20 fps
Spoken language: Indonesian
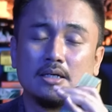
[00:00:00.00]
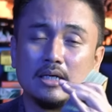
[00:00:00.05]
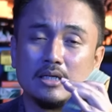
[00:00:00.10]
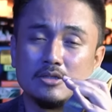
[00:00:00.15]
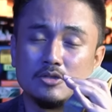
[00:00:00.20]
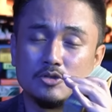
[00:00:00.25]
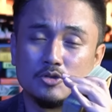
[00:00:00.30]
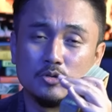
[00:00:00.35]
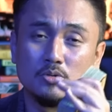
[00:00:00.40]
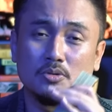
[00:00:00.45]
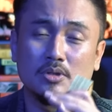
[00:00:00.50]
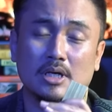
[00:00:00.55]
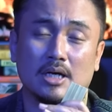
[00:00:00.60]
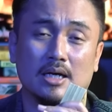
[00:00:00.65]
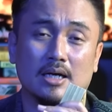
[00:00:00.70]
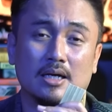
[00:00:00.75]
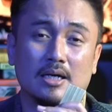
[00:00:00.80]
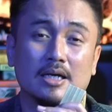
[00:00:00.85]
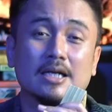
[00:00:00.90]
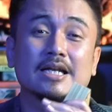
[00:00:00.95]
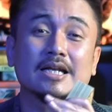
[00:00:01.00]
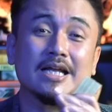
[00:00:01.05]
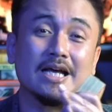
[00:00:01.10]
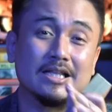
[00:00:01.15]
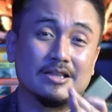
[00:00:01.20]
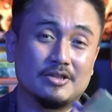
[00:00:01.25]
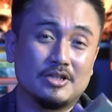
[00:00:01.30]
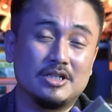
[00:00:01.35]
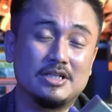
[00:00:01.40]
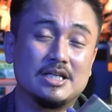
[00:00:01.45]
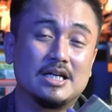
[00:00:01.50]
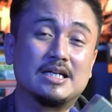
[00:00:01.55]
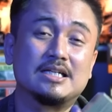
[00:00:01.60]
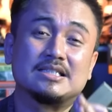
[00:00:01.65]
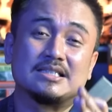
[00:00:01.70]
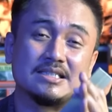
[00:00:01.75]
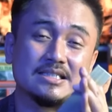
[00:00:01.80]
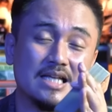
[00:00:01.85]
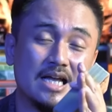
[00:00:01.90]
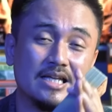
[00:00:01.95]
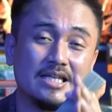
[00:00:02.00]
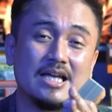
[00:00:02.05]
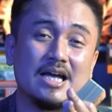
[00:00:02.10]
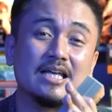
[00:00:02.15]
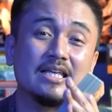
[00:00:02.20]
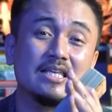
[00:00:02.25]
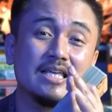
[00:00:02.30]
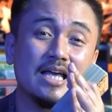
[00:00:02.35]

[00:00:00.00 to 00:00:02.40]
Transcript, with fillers: dan juga nantinya saya